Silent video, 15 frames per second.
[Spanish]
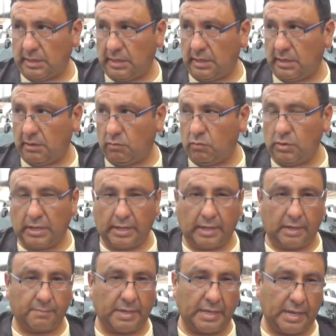a la una
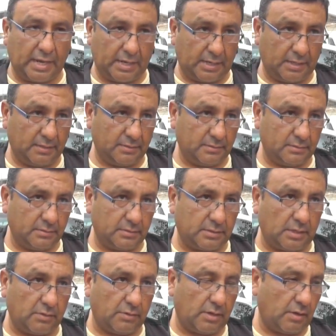de la mañana,
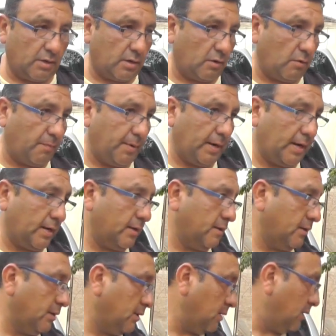se ha logrado recuperar
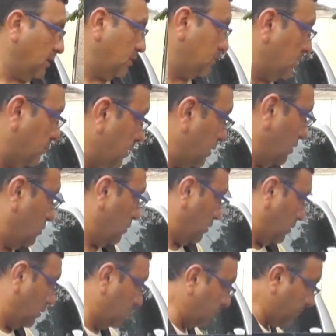este vehículo,